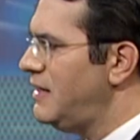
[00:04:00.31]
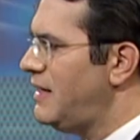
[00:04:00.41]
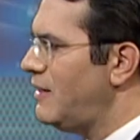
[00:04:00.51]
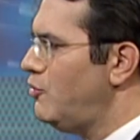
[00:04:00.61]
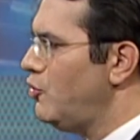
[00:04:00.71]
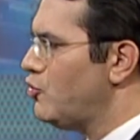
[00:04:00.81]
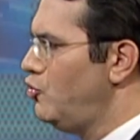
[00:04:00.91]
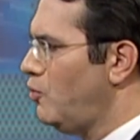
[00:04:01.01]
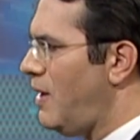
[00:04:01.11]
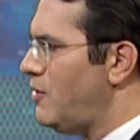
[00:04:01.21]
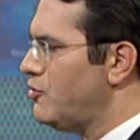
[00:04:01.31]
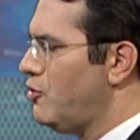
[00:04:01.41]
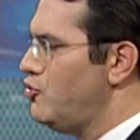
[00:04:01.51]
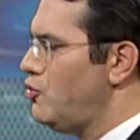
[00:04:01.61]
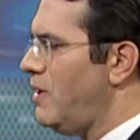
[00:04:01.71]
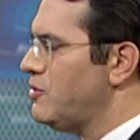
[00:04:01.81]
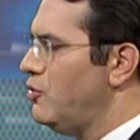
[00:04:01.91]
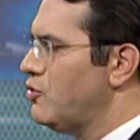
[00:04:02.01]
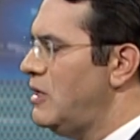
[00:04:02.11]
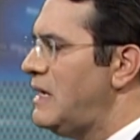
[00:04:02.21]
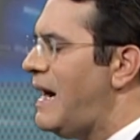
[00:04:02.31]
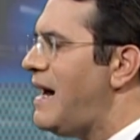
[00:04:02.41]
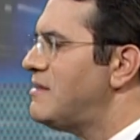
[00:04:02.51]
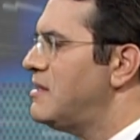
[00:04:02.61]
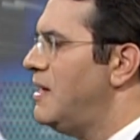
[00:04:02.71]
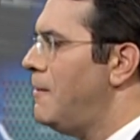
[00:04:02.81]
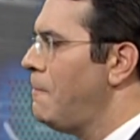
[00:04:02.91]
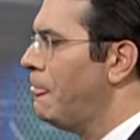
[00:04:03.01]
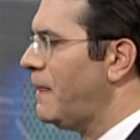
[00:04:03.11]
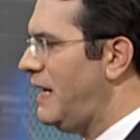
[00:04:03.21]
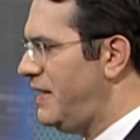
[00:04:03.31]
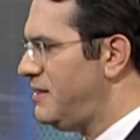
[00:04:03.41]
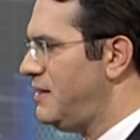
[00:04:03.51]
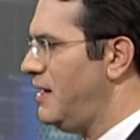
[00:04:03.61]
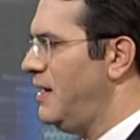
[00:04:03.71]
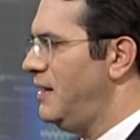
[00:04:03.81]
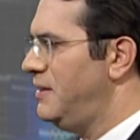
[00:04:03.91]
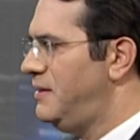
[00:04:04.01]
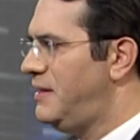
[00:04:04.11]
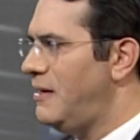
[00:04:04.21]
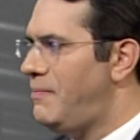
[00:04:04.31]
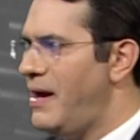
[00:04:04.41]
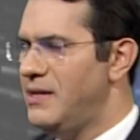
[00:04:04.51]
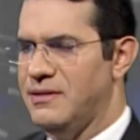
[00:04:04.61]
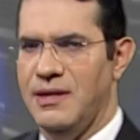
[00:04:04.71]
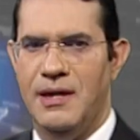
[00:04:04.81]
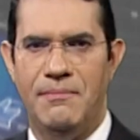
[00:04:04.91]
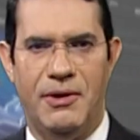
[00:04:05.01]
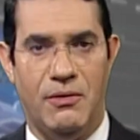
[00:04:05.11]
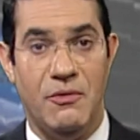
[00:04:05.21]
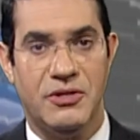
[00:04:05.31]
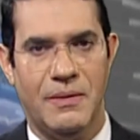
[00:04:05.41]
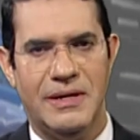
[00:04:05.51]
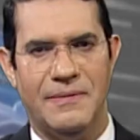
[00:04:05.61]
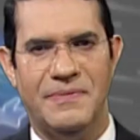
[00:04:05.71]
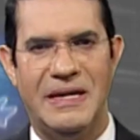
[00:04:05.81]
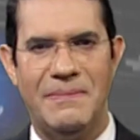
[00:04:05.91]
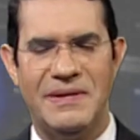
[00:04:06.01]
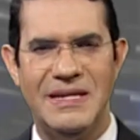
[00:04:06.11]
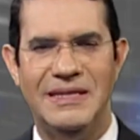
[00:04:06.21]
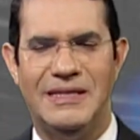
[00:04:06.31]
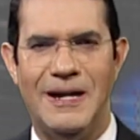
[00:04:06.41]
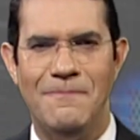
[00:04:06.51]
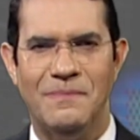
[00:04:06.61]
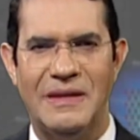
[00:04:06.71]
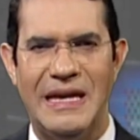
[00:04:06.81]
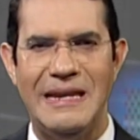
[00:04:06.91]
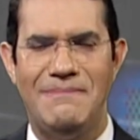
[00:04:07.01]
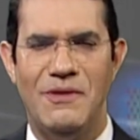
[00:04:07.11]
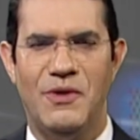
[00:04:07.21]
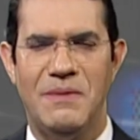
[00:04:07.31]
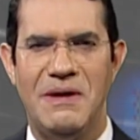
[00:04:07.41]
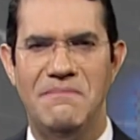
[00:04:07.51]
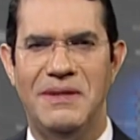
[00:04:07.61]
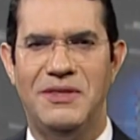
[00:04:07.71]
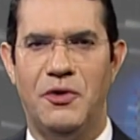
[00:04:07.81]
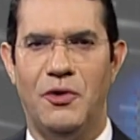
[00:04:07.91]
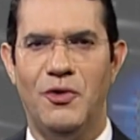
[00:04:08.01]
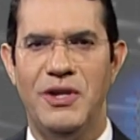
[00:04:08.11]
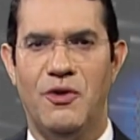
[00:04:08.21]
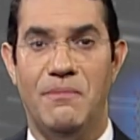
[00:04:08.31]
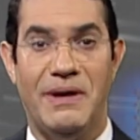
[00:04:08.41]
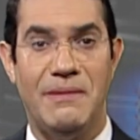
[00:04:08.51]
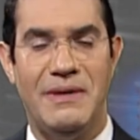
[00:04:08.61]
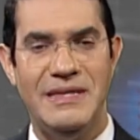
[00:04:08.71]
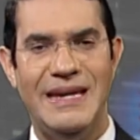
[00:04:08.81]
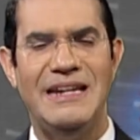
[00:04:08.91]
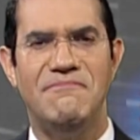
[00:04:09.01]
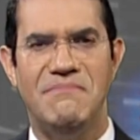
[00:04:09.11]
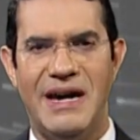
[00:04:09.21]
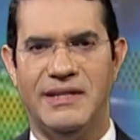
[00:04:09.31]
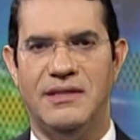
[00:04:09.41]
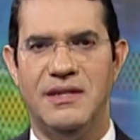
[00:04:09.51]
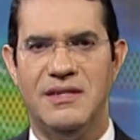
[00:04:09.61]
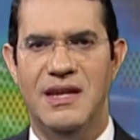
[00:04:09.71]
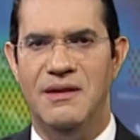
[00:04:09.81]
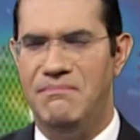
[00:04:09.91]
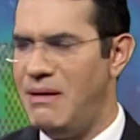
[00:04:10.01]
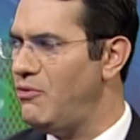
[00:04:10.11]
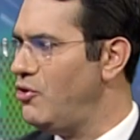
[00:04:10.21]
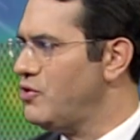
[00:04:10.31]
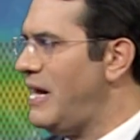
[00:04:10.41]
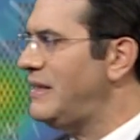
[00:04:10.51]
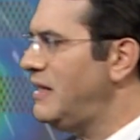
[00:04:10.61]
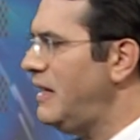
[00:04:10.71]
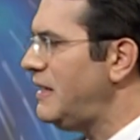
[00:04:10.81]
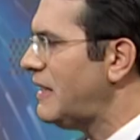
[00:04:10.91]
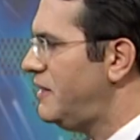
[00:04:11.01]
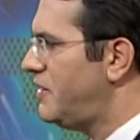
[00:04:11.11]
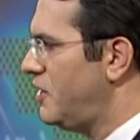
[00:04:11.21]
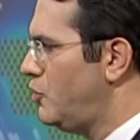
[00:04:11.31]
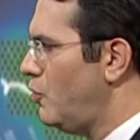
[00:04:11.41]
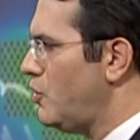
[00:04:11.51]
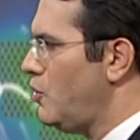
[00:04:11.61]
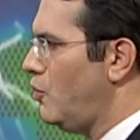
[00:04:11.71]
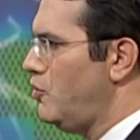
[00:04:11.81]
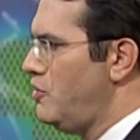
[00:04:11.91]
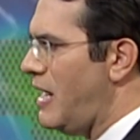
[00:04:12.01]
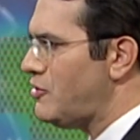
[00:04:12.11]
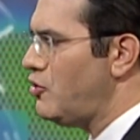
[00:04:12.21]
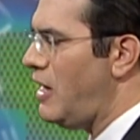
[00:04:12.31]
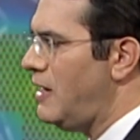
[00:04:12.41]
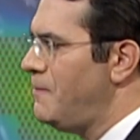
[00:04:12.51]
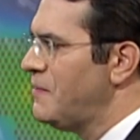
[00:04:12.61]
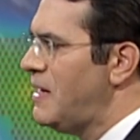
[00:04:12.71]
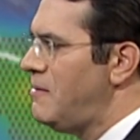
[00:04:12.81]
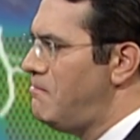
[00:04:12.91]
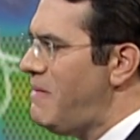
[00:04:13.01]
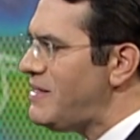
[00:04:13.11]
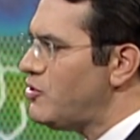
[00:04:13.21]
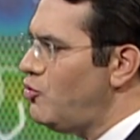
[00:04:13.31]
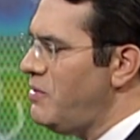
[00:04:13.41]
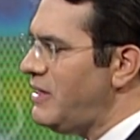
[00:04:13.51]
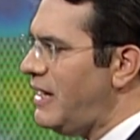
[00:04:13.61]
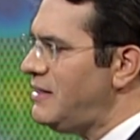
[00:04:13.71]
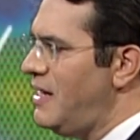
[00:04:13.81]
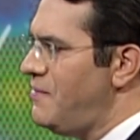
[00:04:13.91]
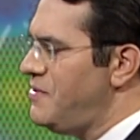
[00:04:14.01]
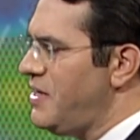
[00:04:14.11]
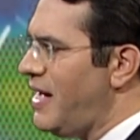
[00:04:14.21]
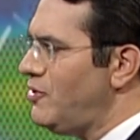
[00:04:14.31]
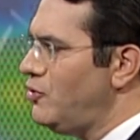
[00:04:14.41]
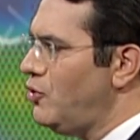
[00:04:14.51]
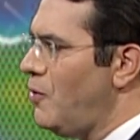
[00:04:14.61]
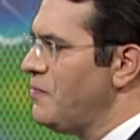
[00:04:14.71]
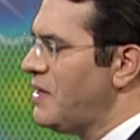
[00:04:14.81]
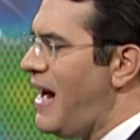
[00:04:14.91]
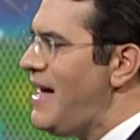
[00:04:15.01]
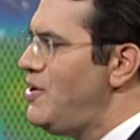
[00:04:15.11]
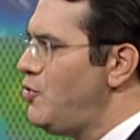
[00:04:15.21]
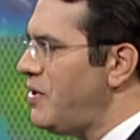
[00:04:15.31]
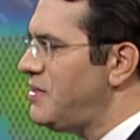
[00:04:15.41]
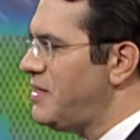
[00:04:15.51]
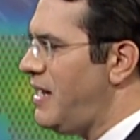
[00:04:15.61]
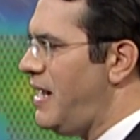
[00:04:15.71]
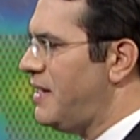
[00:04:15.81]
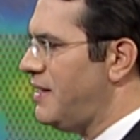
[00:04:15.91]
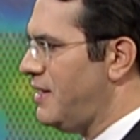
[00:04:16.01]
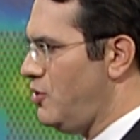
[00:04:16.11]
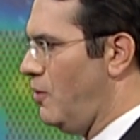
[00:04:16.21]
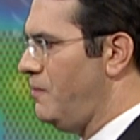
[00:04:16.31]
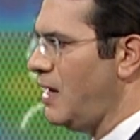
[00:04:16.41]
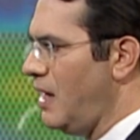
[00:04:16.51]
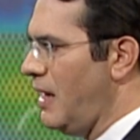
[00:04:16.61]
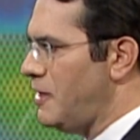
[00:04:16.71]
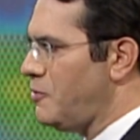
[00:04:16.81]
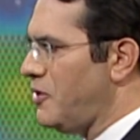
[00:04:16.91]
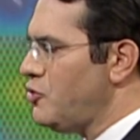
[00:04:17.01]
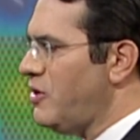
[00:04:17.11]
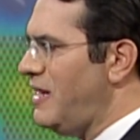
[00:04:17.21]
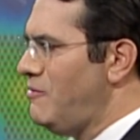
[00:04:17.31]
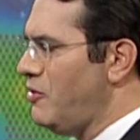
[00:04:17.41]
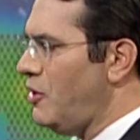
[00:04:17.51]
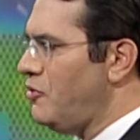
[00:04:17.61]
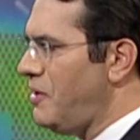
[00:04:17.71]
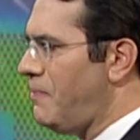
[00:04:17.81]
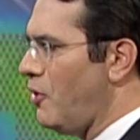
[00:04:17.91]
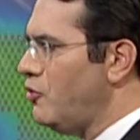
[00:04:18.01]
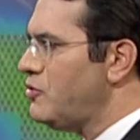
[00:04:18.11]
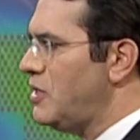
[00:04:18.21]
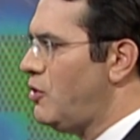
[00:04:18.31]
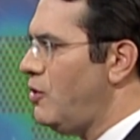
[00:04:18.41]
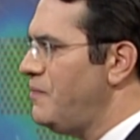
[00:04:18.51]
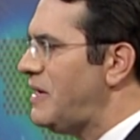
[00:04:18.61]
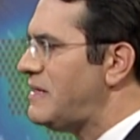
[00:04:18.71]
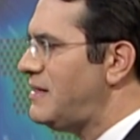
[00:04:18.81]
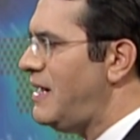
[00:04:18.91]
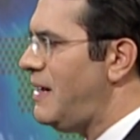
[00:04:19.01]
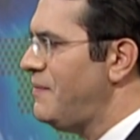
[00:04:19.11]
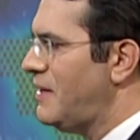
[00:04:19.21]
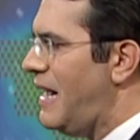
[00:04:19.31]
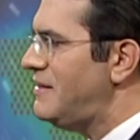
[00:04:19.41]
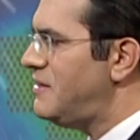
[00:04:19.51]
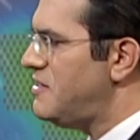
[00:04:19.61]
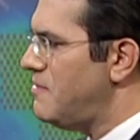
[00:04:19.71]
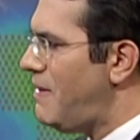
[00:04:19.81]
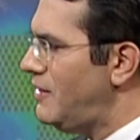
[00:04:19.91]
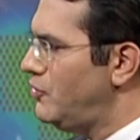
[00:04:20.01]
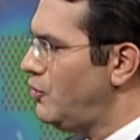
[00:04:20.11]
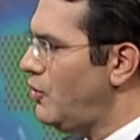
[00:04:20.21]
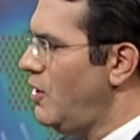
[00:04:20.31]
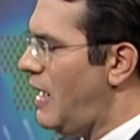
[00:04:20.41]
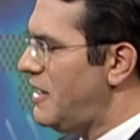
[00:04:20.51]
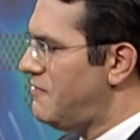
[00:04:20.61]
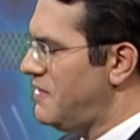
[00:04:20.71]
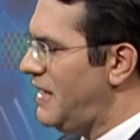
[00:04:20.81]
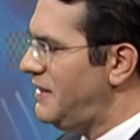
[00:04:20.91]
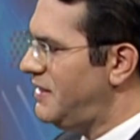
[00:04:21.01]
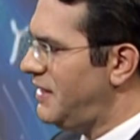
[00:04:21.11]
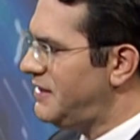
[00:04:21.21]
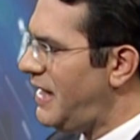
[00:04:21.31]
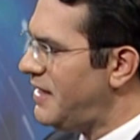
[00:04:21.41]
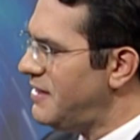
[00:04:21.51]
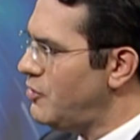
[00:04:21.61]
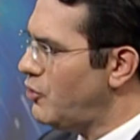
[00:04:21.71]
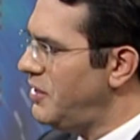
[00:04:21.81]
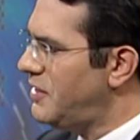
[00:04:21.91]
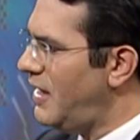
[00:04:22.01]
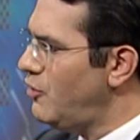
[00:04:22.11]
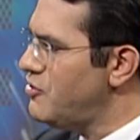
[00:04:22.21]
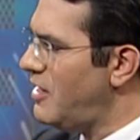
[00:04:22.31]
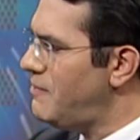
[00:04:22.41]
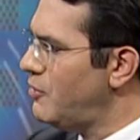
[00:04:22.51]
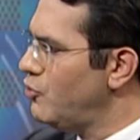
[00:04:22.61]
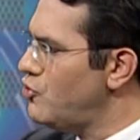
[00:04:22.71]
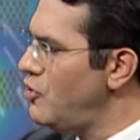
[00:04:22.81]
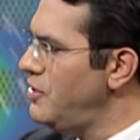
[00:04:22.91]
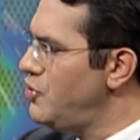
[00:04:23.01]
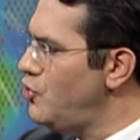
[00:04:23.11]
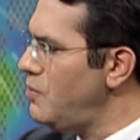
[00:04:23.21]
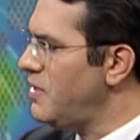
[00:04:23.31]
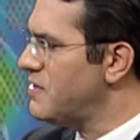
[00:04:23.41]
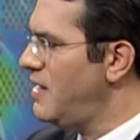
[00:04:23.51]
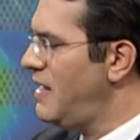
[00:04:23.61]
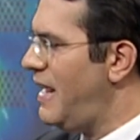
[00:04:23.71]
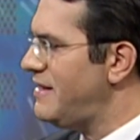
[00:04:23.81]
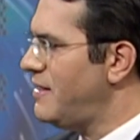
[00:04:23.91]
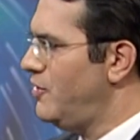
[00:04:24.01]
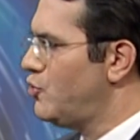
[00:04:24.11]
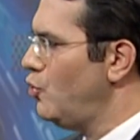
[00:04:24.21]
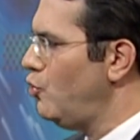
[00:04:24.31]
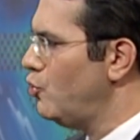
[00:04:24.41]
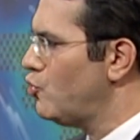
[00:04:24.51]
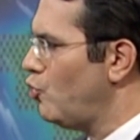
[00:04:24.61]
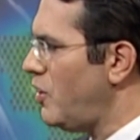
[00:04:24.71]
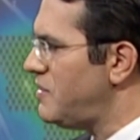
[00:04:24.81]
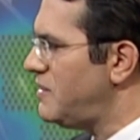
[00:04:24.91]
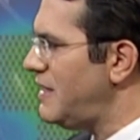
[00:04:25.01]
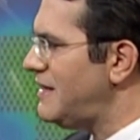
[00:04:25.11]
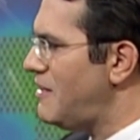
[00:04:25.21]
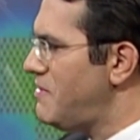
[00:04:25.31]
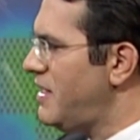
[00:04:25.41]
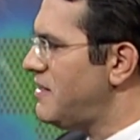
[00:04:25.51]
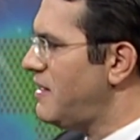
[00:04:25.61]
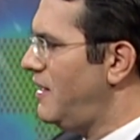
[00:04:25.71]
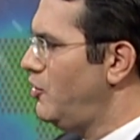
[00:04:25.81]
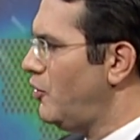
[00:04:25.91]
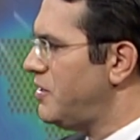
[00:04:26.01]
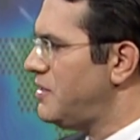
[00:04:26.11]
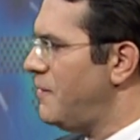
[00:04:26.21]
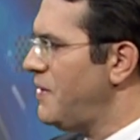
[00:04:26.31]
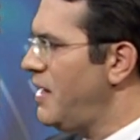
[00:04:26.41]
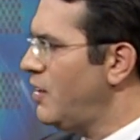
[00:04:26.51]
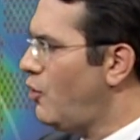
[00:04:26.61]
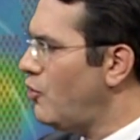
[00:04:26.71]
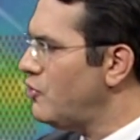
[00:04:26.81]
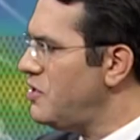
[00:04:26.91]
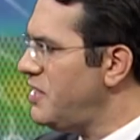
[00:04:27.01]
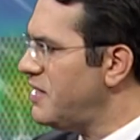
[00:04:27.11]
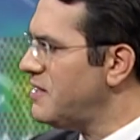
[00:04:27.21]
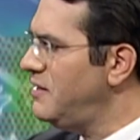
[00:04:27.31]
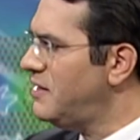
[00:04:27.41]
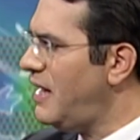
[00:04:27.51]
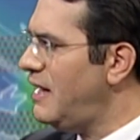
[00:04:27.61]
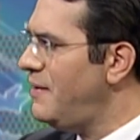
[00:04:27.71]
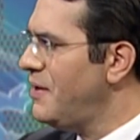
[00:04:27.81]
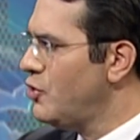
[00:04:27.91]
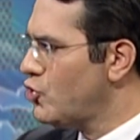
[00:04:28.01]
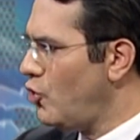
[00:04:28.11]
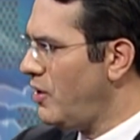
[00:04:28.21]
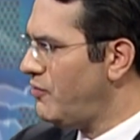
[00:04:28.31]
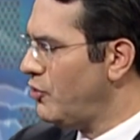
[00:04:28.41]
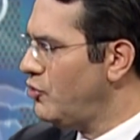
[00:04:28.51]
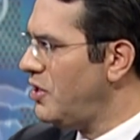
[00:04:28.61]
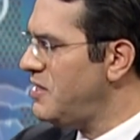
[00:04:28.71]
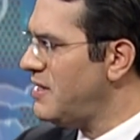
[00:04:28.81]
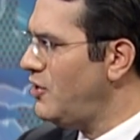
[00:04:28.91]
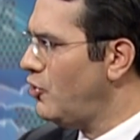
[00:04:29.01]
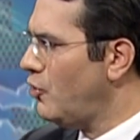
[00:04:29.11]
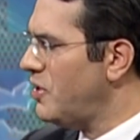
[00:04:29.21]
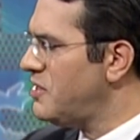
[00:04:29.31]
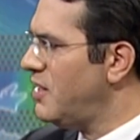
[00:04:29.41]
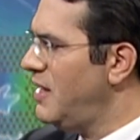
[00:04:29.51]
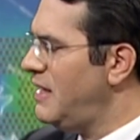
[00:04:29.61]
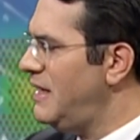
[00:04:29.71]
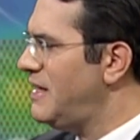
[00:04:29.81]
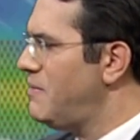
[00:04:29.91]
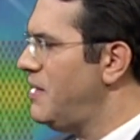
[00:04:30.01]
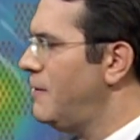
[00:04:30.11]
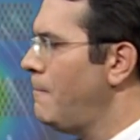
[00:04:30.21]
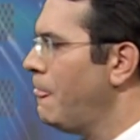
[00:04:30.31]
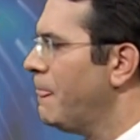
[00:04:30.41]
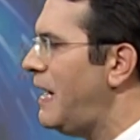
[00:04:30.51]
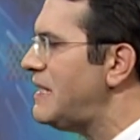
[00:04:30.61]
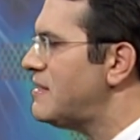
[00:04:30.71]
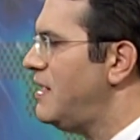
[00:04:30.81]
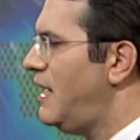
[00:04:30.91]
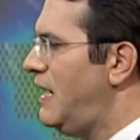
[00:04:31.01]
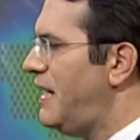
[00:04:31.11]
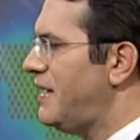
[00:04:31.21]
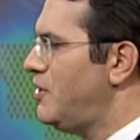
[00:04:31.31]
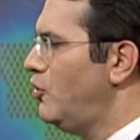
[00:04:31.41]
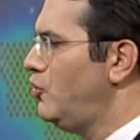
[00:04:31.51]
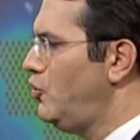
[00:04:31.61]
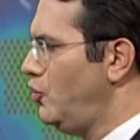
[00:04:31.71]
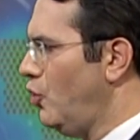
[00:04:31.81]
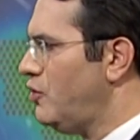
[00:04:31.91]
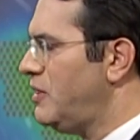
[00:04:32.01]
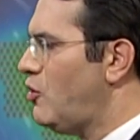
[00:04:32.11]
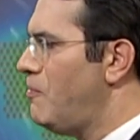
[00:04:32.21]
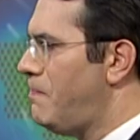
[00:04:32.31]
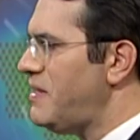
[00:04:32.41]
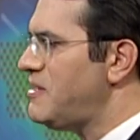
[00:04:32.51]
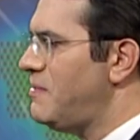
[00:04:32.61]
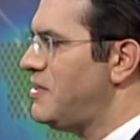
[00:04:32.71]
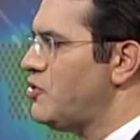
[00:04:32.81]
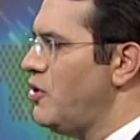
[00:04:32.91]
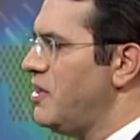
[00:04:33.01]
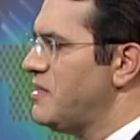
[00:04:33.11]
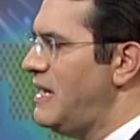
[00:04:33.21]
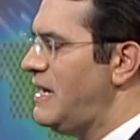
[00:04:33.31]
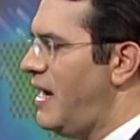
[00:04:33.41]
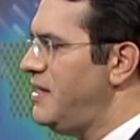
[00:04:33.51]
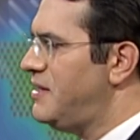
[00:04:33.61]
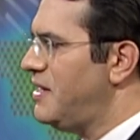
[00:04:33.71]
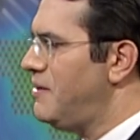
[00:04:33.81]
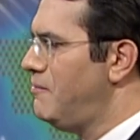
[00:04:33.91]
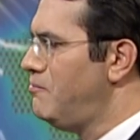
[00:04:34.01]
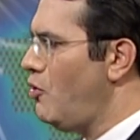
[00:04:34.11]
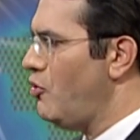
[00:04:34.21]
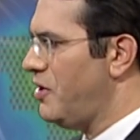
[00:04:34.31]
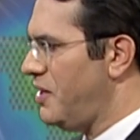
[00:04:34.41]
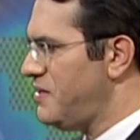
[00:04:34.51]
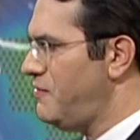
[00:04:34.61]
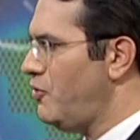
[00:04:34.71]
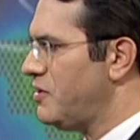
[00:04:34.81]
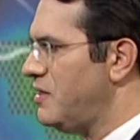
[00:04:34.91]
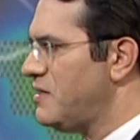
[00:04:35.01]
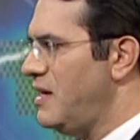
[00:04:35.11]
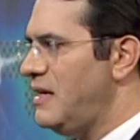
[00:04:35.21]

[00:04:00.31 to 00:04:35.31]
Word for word: de algunos nublados con chubascos hacia el este del país. Pero vamos a ver qué presenta el panorama meteorológico. Para mañana martes vamos a tener en el territorio nacional más humedad llegando a nuestra región. Es por eso que el modelo de pronóstico está anticipando al final de la tarde y durante la noche la producción de lluvias hacia el sur, sureste, también hacia el noreste, cordillera central, zona fronteriza, noroeste y también hacia la región norte con precipitaciones entre moderadas y fuertes